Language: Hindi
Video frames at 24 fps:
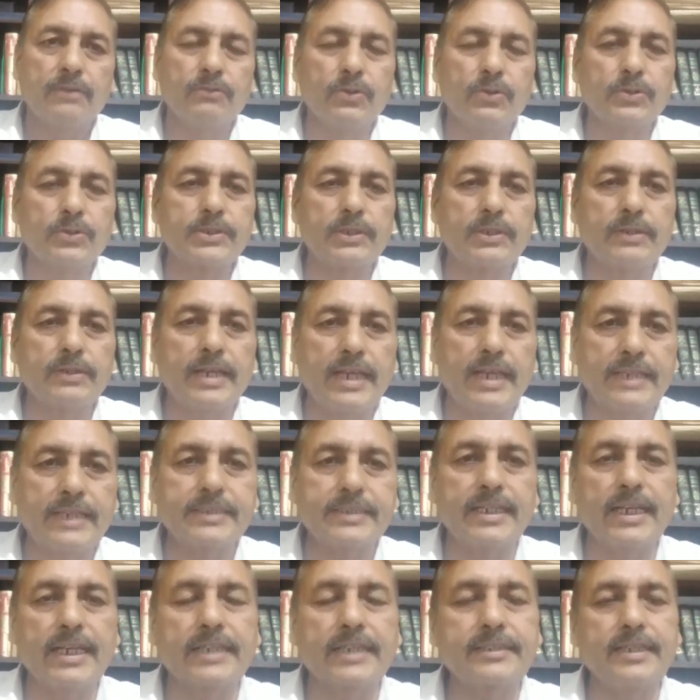वो तो
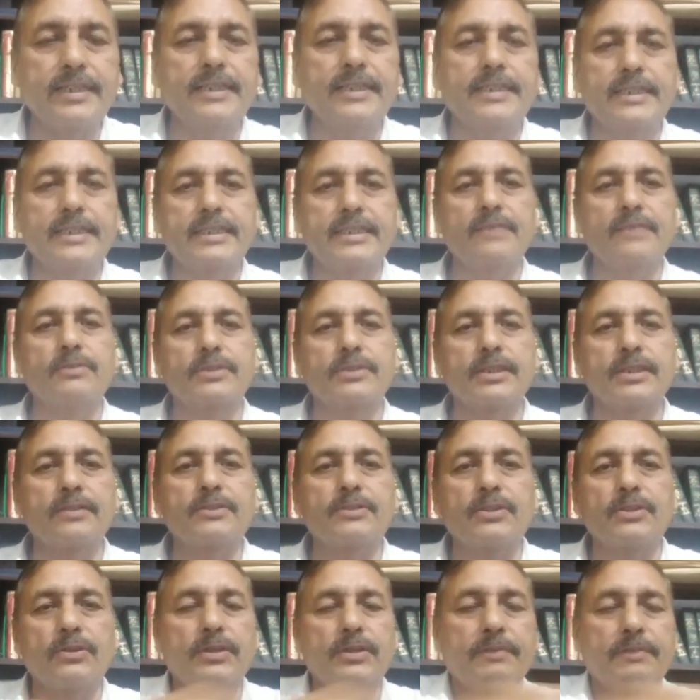ऐसे लगता है जैसे वो
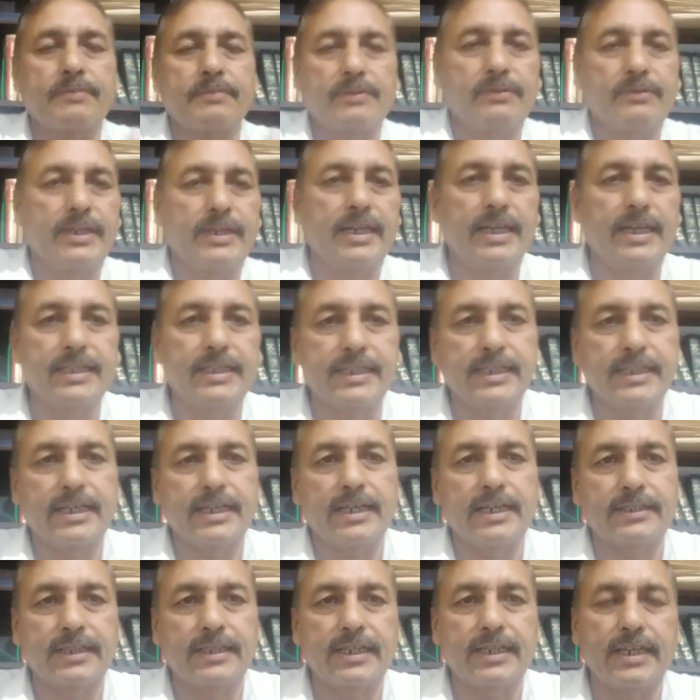सिर्फ चौधरी प्रवेलाई की
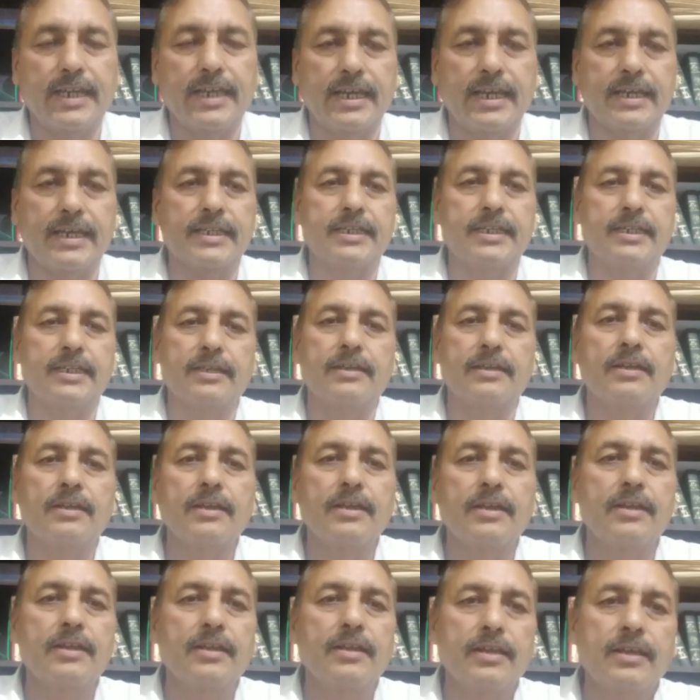खातर ही रह गई हैं
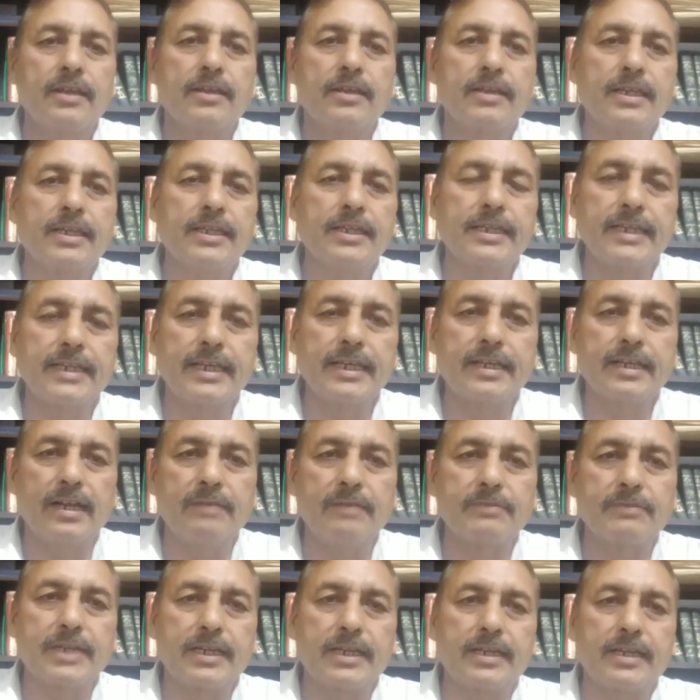कि इनके
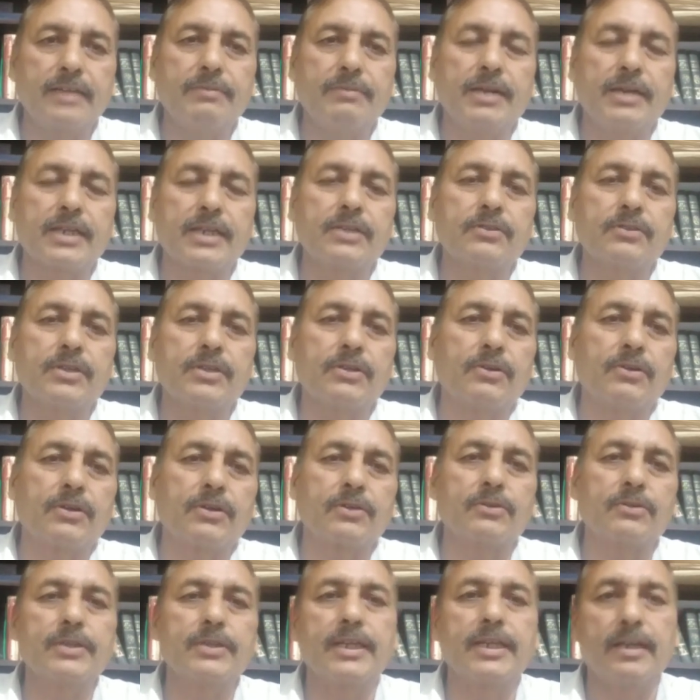काम कर रहे हैं बाकी उन्हें
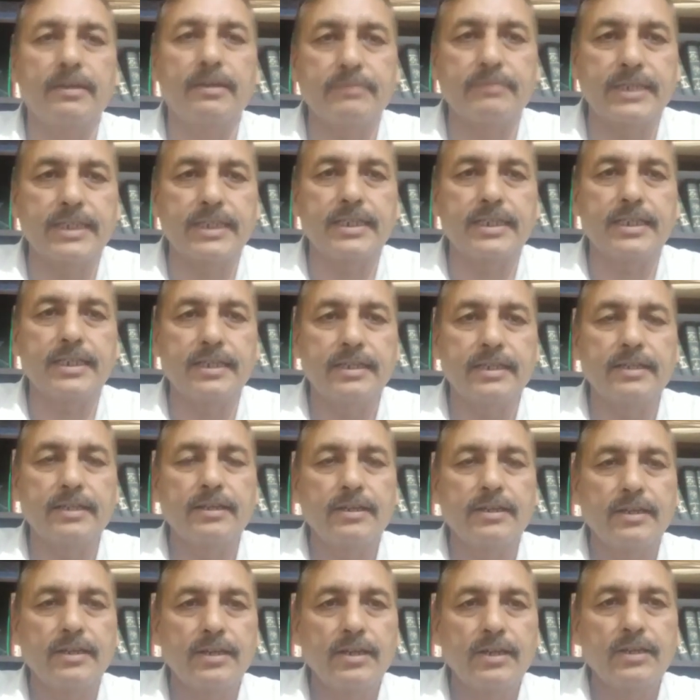और कोई काम नहीं है
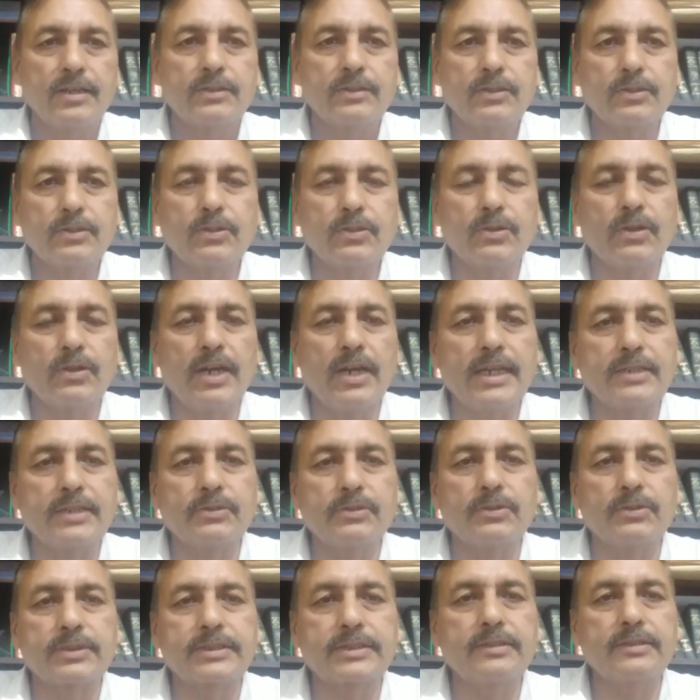तो दोनों हाई
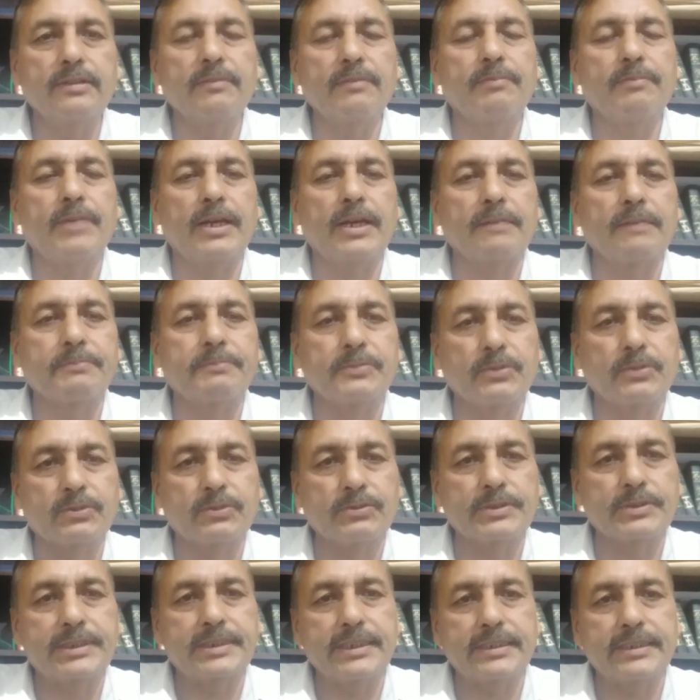कोर्ट्स ने भरपूर
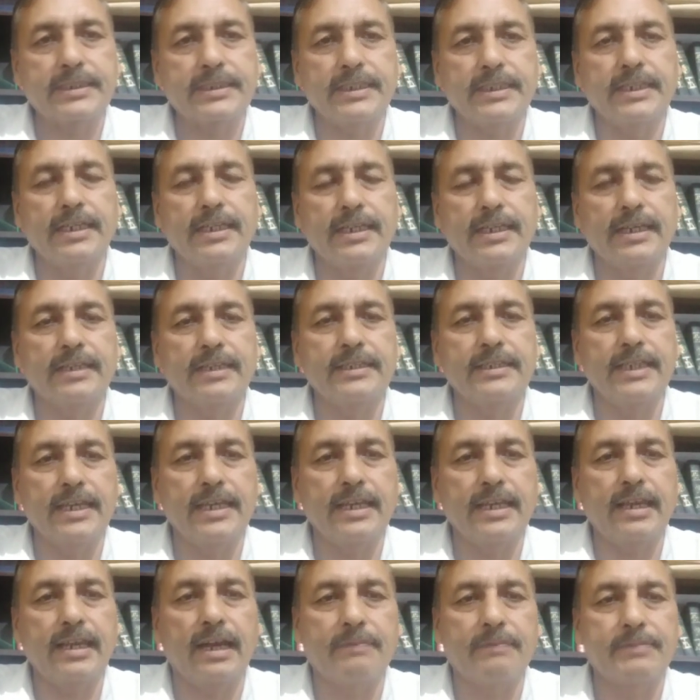कोशिश की कि
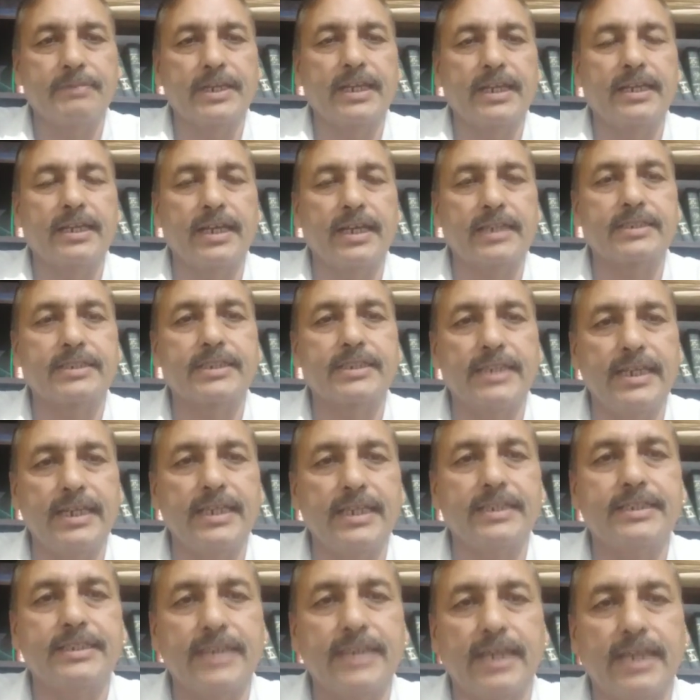ये अपने घर
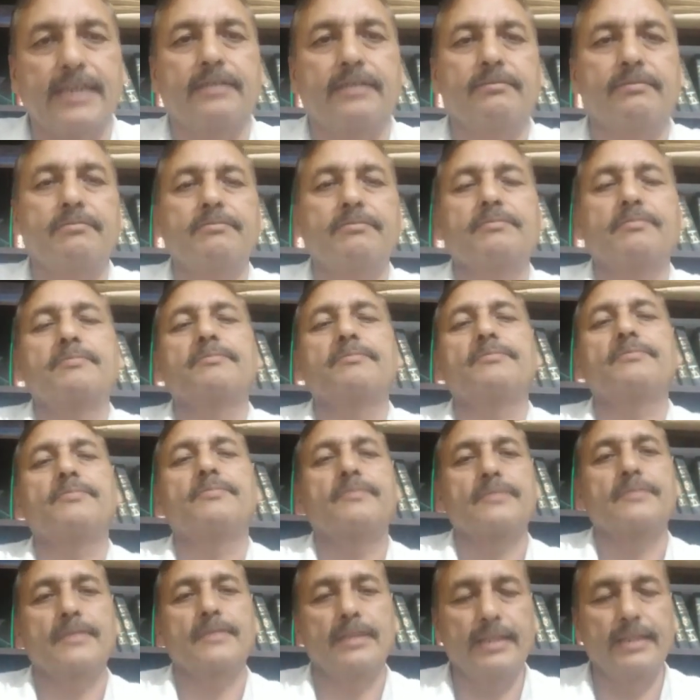चले जाएं
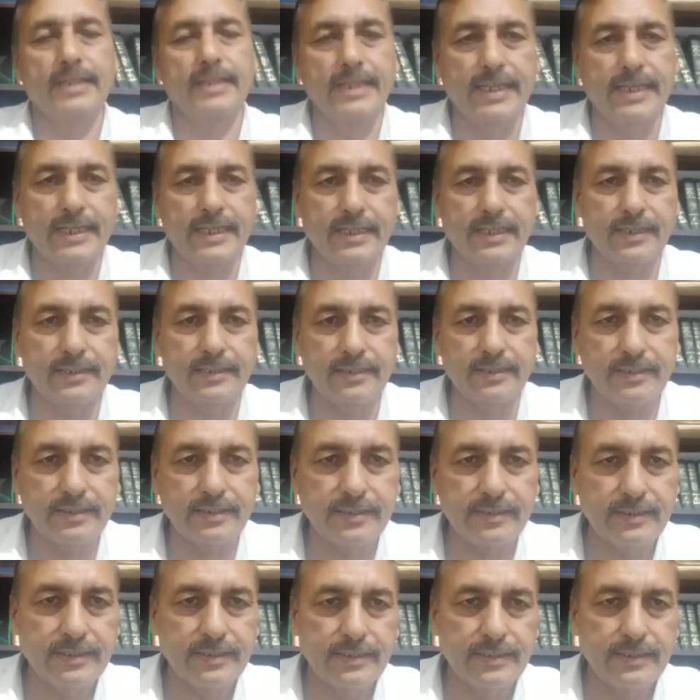लेकिन